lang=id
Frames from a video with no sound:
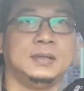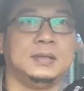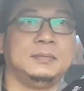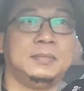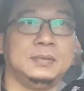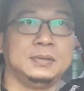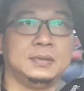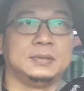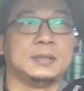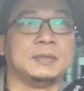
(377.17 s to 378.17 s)
eh,
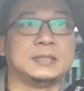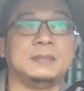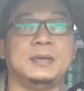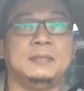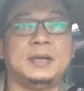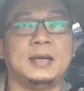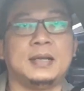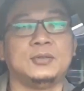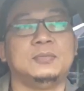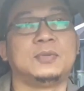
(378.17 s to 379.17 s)
sama-sama e,
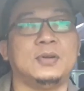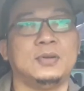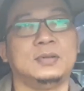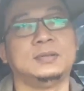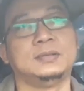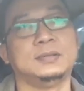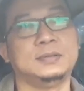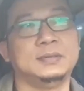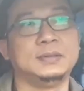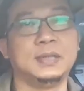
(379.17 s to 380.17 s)
berangkat umroh
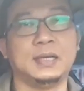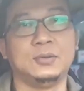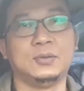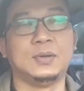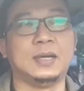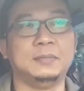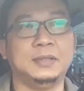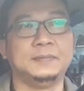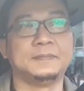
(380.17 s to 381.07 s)
dengan guru kami